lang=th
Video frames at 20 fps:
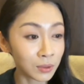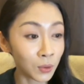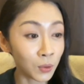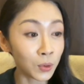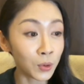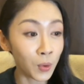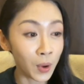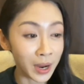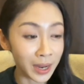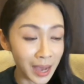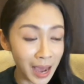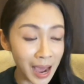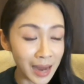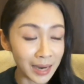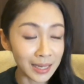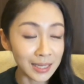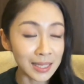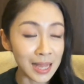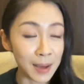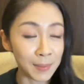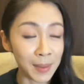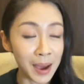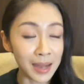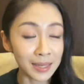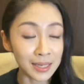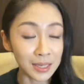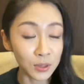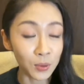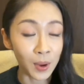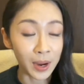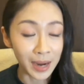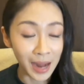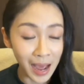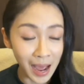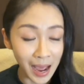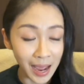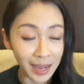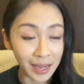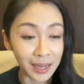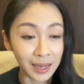ทุกหน่วยงานที่สามารถจะช่วย
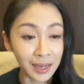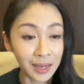ได้